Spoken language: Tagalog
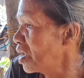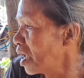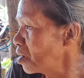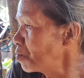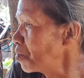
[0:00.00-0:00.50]

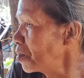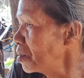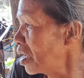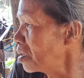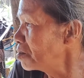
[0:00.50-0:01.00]
Ako po,
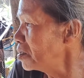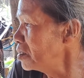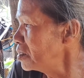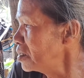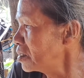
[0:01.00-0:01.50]
ako
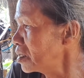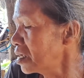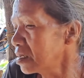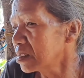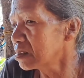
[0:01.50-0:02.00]
hindi
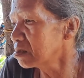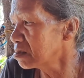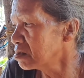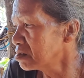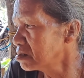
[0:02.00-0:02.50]
taga rito.
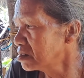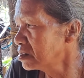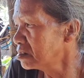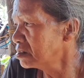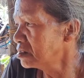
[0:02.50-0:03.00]
Ah, taga
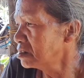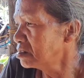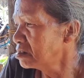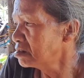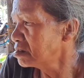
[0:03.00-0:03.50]
saan ka po?
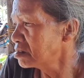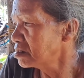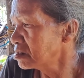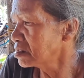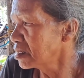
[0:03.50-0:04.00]

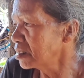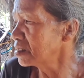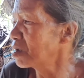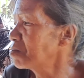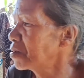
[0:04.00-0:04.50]
Taga
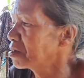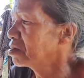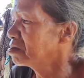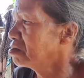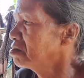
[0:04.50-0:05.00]
Samar.
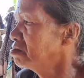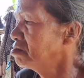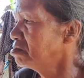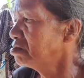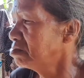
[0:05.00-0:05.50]

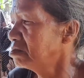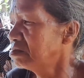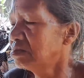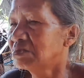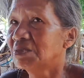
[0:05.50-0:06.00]
Ah,
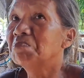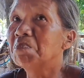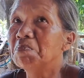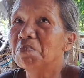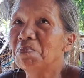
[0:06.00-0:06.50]
Samar?
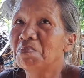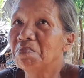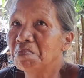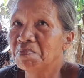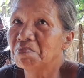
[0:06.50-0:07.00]
Hmm.
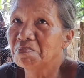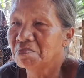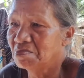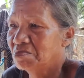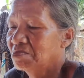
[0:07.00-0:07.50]

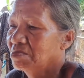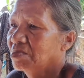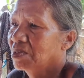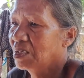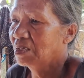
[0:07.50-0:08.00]
Ah, saan ka
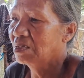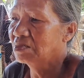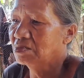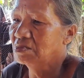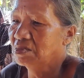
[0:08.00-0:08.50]
po kayo
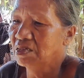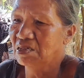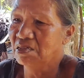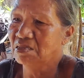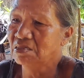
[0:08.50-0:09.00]
nagkakilala ni
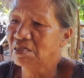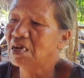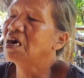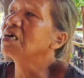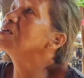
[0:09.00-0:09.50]
tatay?
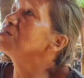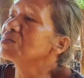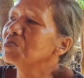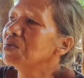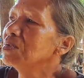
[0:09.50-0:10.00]

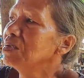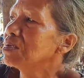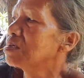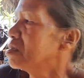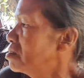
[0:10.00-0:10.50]
Sa
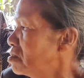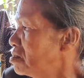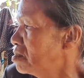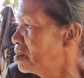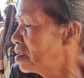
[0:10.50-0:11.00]
Manila. Sa
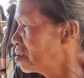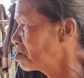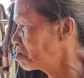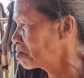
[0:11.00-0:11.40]
Manila.